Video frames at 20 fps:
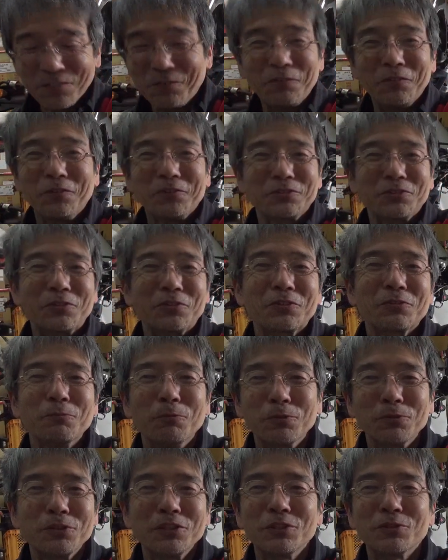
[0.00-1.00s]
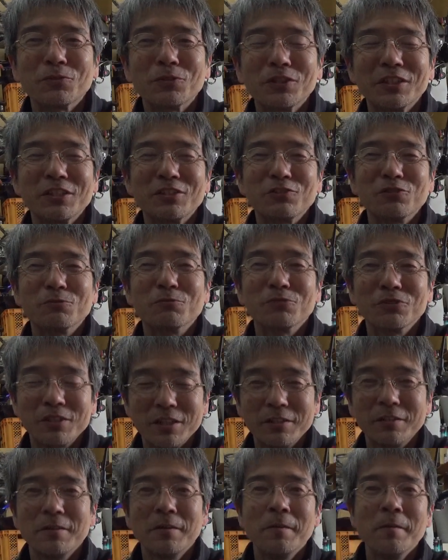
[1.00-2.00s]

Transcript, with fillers: もう、もう、それ、もういい、それで十分って。